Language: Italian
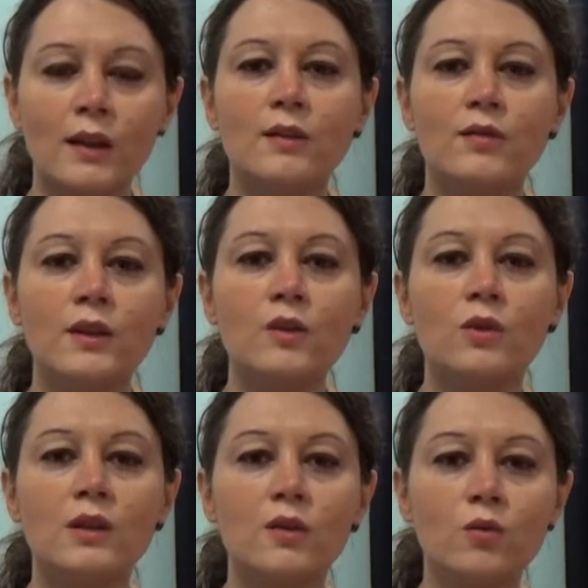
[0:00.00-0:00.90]
l'ha
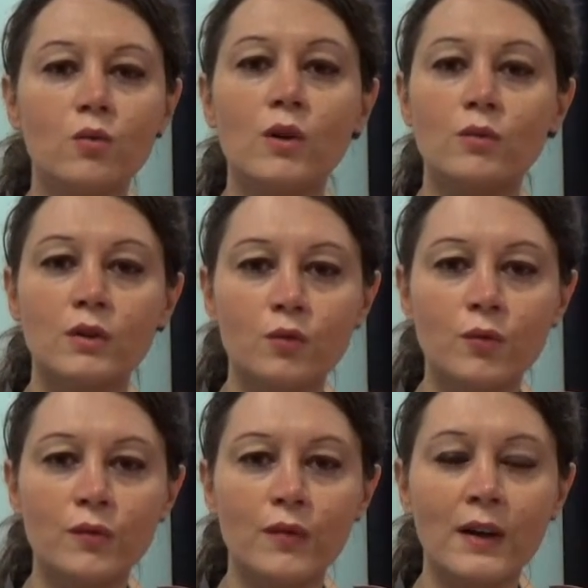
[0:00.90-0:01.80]
definito addirittura una
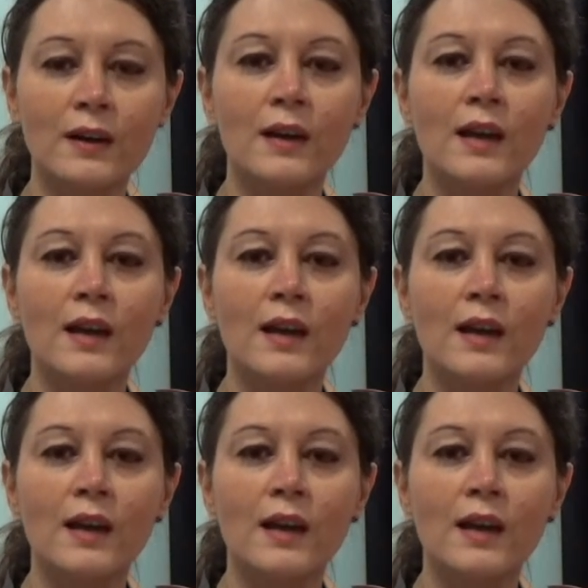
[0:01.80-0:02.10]
truffa